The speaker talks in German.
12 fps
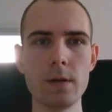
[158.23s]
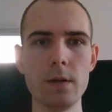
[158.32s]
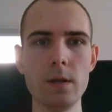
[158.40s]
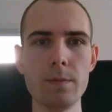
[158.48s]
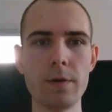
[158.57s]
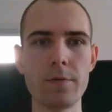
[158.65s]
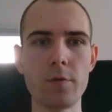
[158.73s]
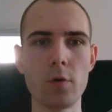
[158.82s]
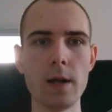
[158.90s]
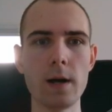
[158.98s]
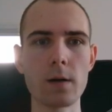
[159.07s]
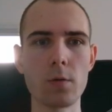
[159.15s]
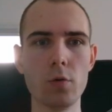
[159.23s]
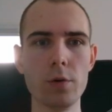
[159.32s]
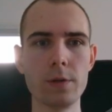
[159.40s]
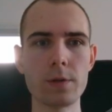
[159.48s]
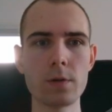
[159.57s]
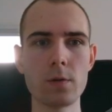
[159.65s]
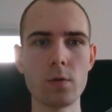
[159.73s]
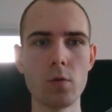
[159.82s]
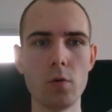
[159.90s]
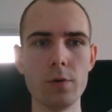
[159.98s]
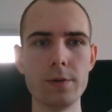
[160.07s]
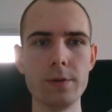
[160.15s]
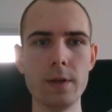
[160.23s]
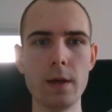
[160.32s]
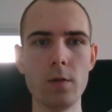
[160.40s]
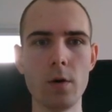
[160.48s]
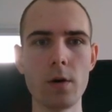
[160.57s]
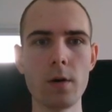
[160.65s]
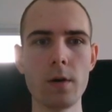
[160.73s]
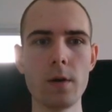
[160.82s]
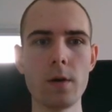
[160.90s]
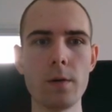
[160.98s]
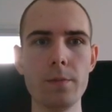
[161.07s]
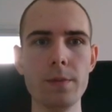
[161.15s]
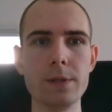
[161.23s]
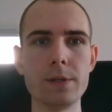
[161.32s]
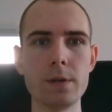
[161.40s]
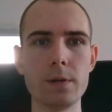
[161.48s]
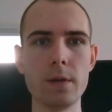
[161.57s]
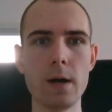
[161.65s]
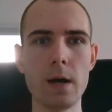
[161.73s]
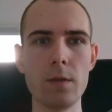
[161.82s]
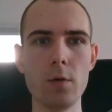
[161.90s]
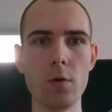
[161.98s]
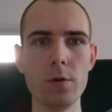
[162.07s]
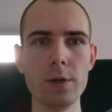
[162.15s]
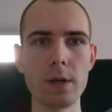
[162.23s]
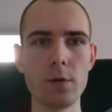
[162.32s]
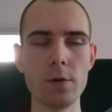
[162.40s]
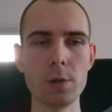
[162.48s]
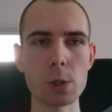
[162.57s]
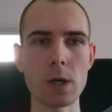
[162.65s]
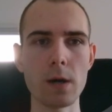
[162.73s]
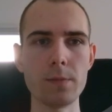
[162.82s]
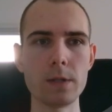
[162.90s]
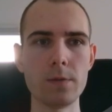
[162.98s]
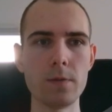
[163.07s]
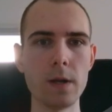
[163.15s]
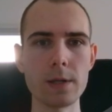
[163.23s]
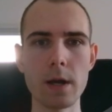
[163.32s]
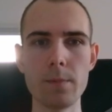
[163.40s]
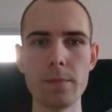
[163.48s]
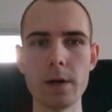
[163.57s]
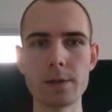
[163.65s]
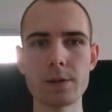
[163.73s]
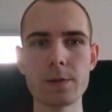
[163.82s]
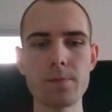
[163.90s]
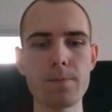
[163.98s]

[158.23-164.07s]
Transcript: E-Mail-Vorlagen holt und die dann noch ein bisschen an euch, an euren Schreibstil vielleicht anpasst.